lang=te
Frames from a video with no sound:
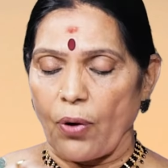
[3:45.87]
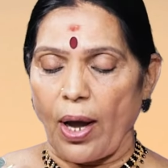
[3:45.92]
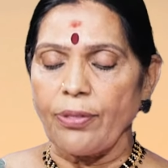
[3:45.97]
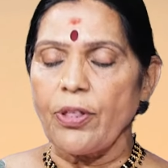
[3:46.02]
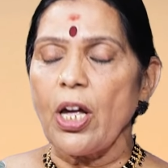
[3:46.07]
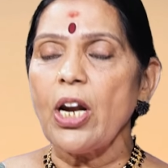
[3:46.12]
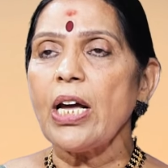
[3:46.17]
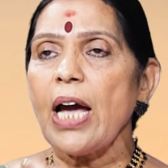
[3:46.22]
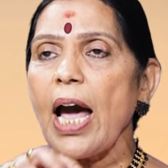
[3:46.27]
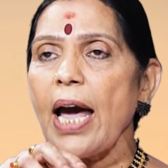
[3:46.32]

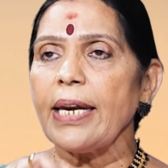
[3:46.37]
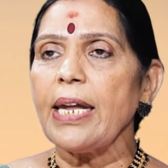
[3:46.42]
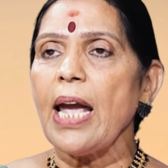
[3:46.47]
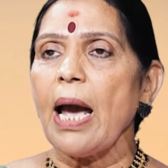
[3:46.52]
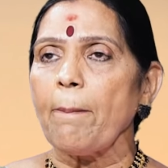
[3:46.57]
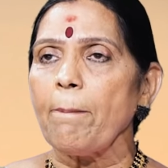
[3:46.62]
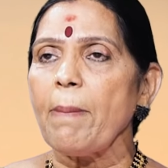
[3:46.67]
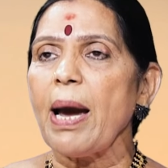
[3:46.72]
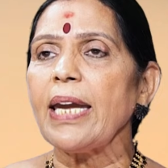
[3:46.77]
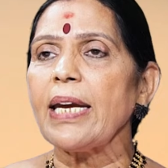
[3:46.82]
అతను గాని
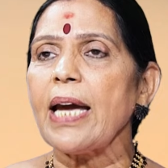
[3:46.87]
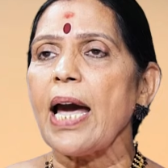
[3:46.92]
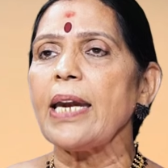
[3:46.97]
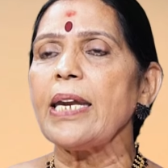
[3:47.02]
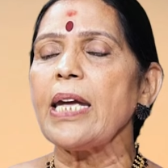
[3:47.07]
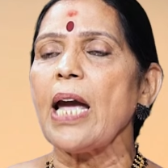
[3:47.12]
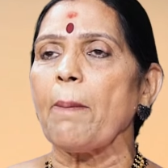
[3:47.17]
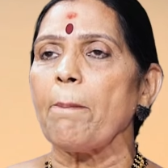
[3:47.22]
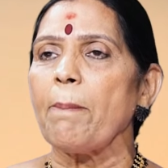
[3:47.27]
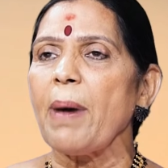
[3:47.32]
అమ్మాయి
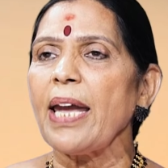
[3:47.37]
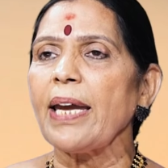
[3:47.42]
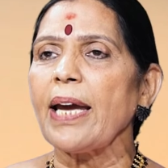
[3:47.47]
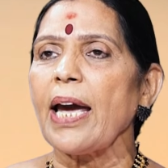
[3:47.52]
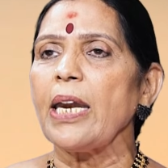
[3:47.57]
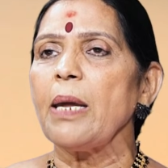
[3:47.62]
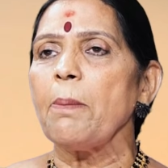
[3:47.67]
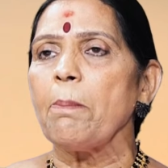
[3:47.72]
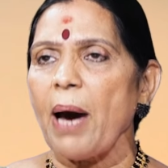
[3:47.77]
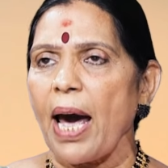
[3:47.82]
గాని అబ్బాయి
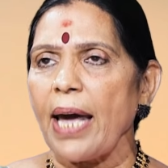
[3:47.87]
గాని